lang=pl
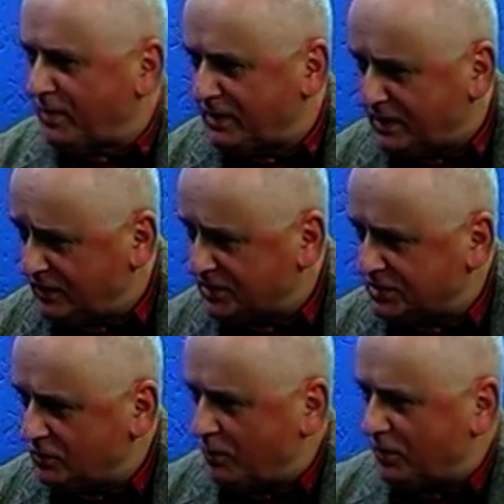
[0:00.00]
ma
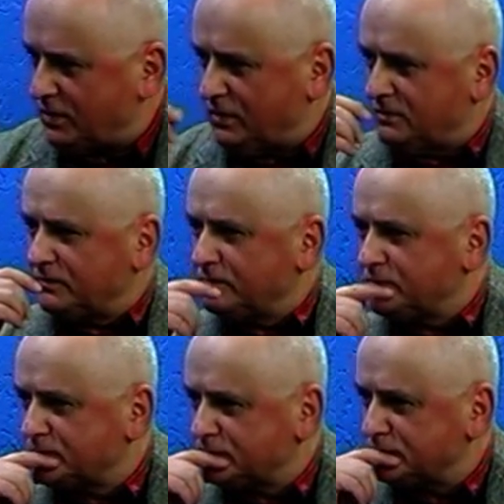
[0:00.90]
największy kłopot?
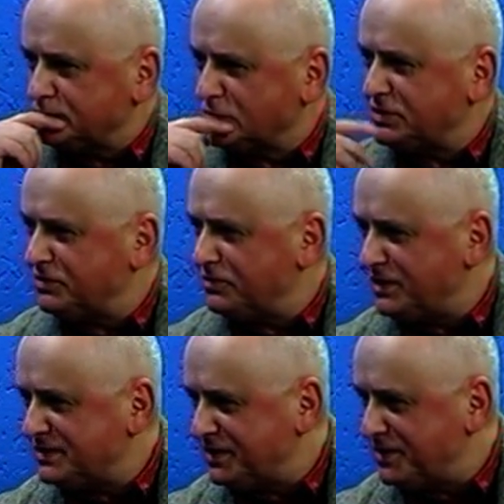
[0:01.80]
Może to
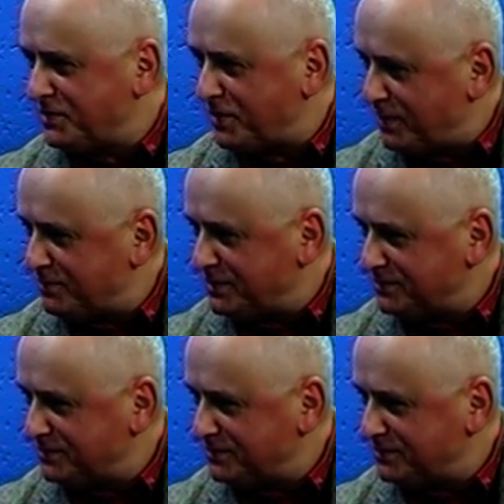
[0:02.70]
nie jest jeden problem.